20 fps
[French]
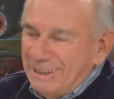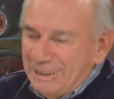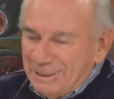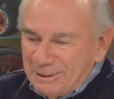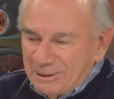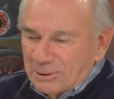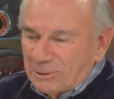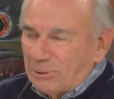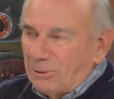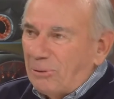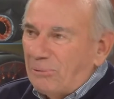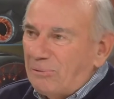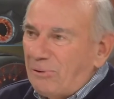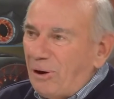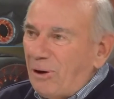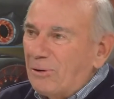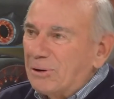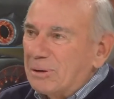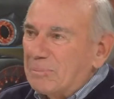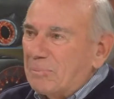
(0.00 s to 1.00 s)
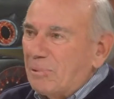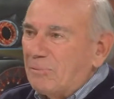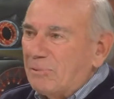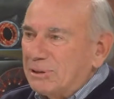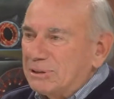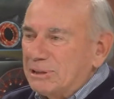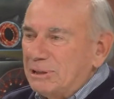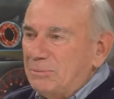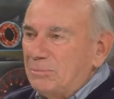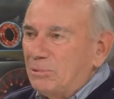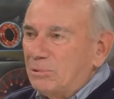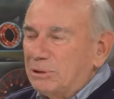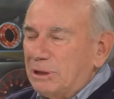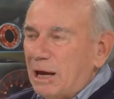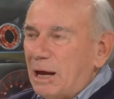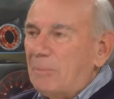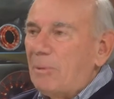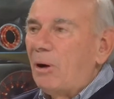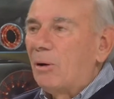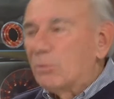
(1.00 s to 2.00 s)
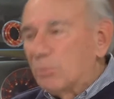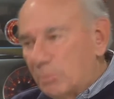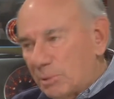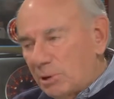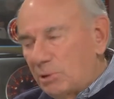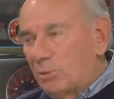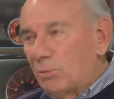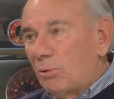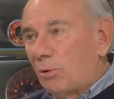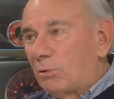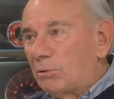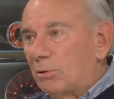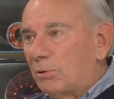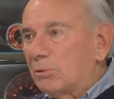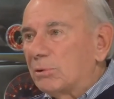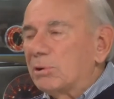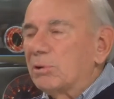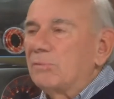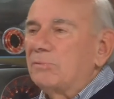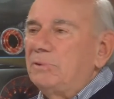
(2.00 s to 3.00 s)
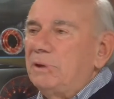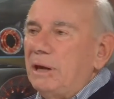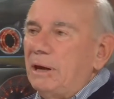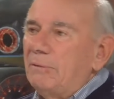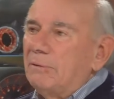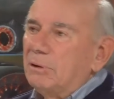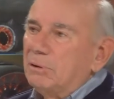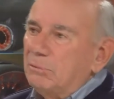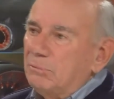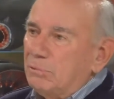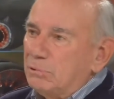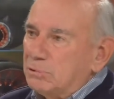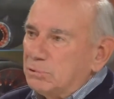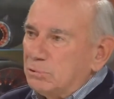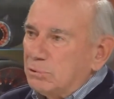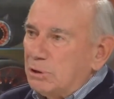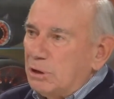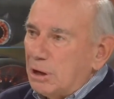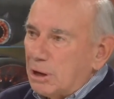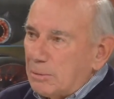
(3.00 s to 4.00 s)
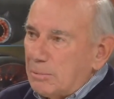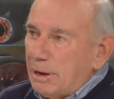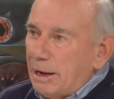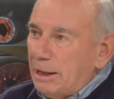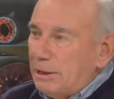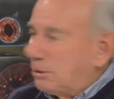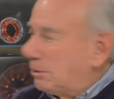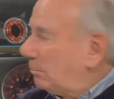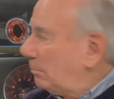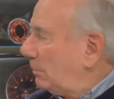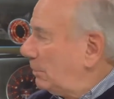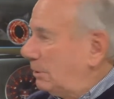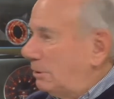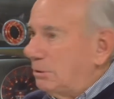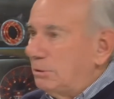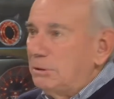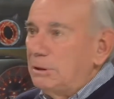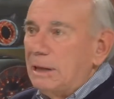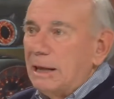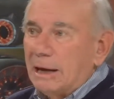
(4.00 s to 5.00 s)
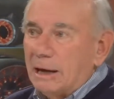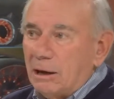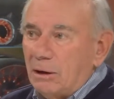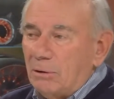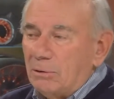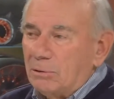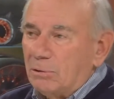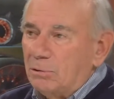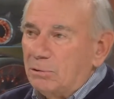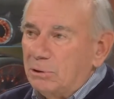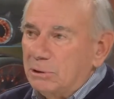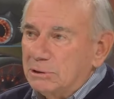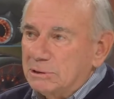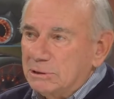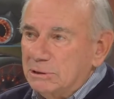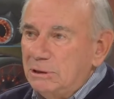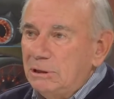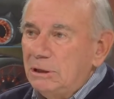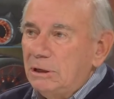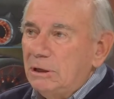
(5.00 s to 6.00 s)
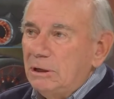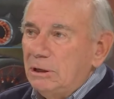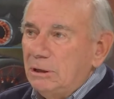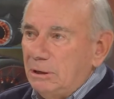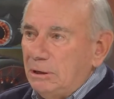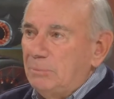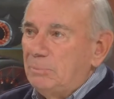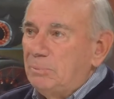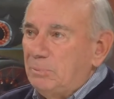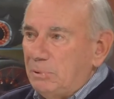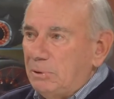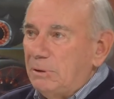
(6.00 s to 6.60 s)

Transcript: de confort, et pas facile de monter à bord, ou bien on, revient avec une voiture normale comme euh, l'accord qu'on a ici. Ils sont,